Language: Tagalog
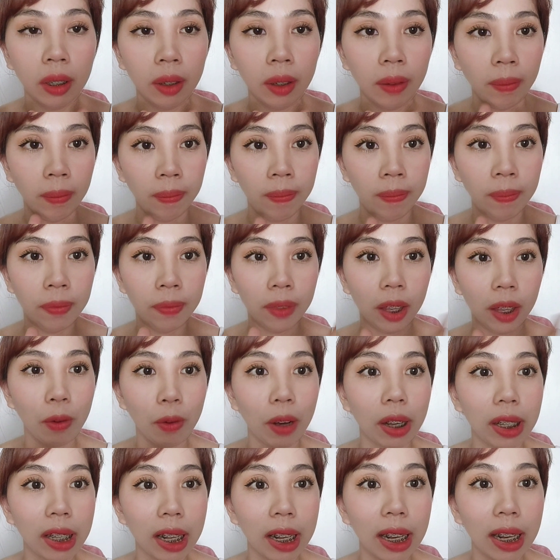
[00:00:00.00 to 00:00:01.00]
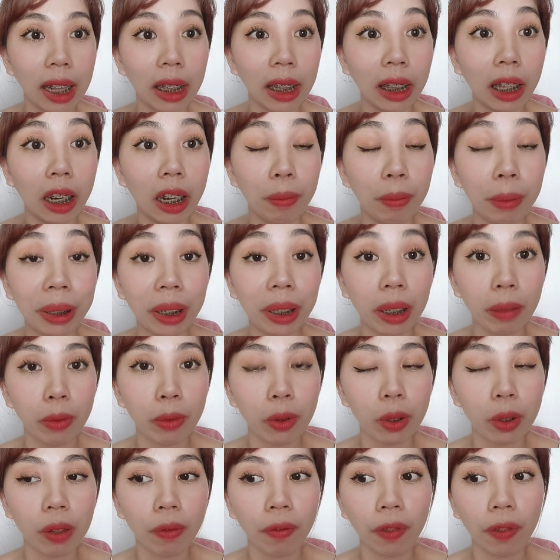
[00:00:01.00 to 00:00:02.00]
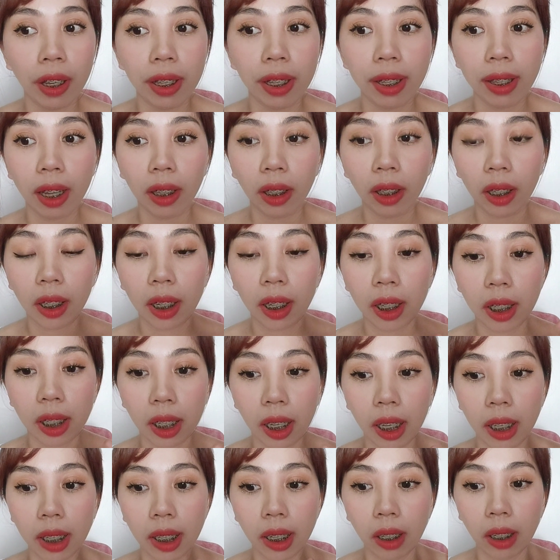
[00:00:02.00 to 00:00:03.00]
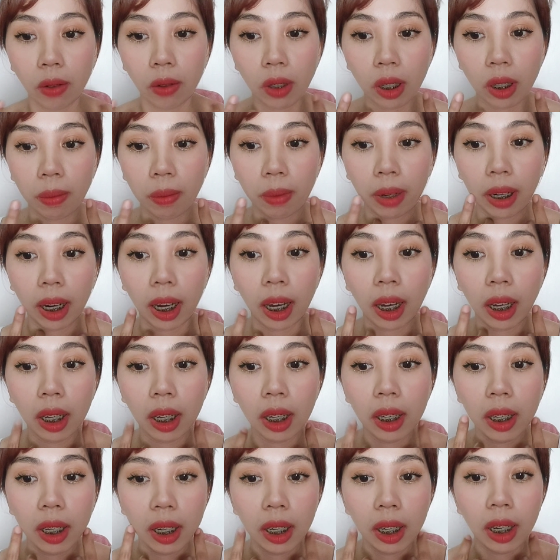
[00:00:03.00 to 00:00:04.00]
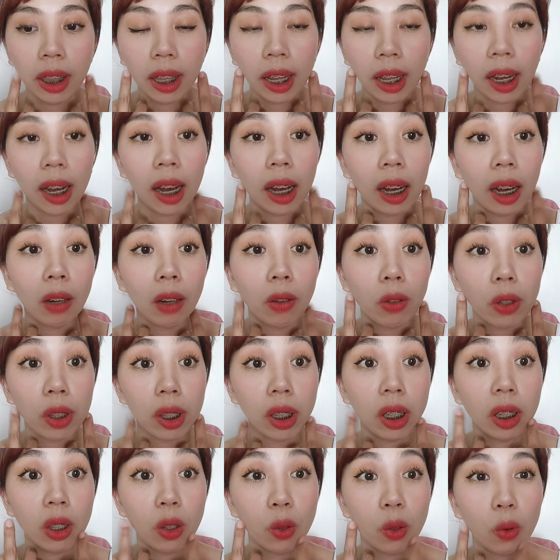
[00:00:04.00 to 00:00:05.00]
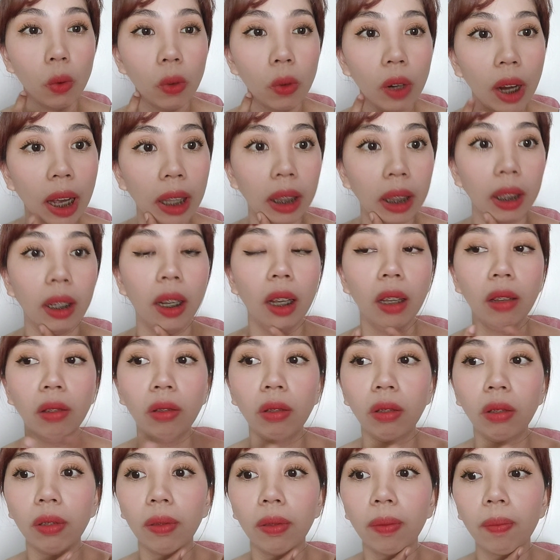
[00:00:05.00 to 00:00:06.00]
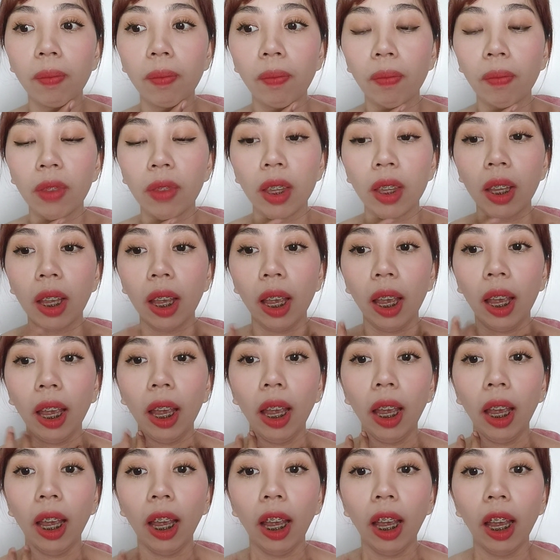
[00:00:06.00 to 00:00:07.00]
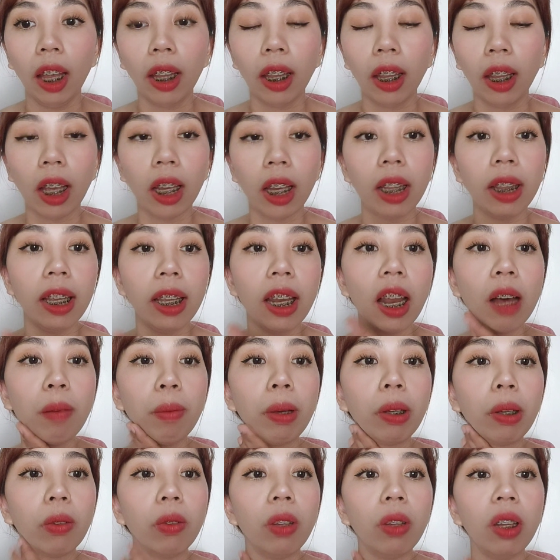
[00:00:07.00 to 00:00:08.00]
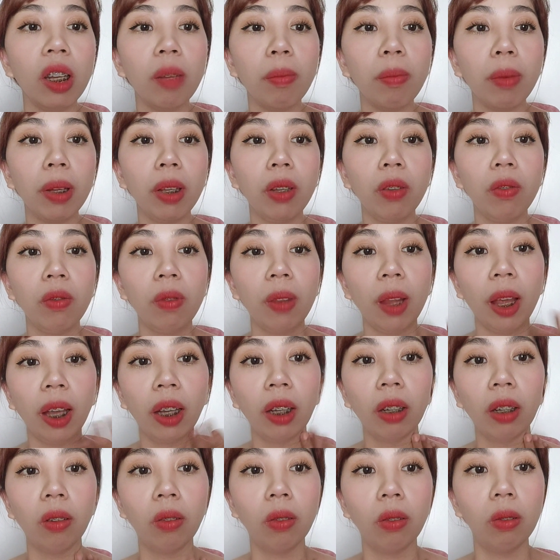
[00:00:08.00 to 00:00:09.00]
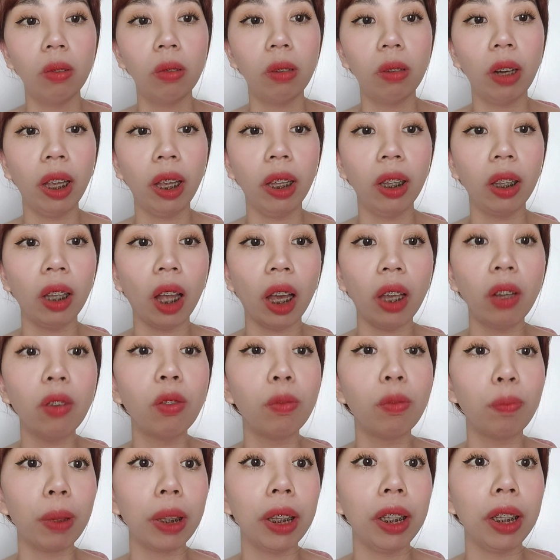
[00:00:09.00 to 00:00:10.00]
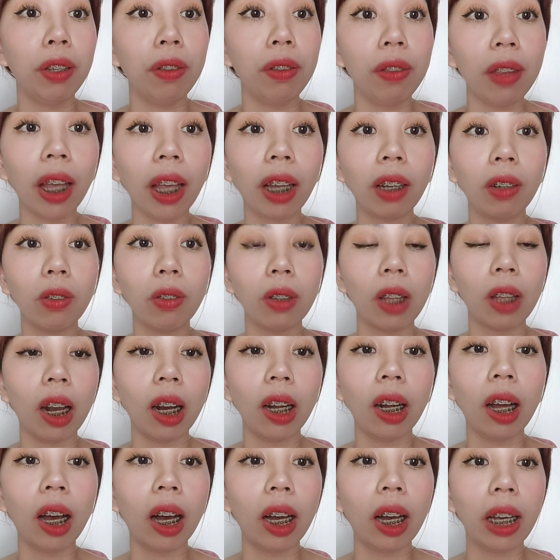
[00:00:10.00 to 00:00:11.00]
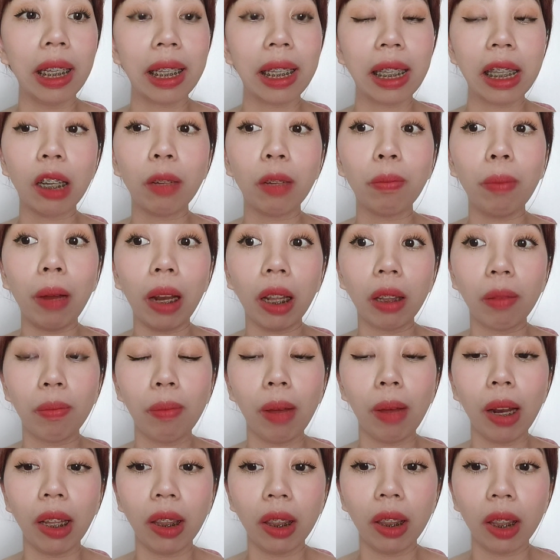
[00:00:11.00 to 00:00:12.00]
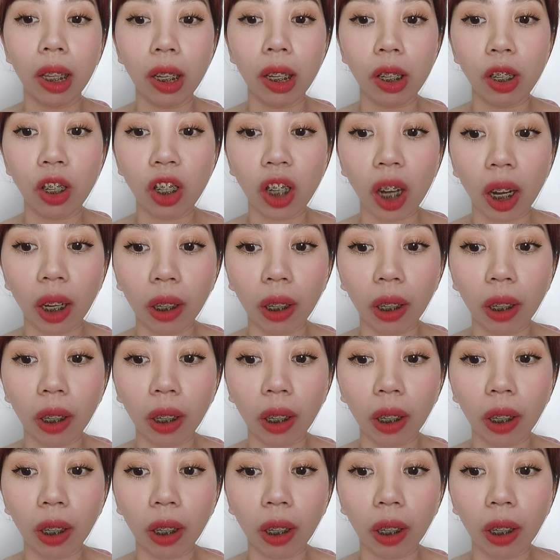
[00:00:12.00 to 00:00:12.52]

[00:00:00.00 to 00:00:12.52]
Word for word: Hmm, iwasan natin na magkamot sa face natin kasi isa yun sa mga nakakakos ng sugat, ganon. And, ayan, dinamay ko din naman yung neck ko. And, ayun, pati yung neck ko talaga is nagbalat-balat din siya.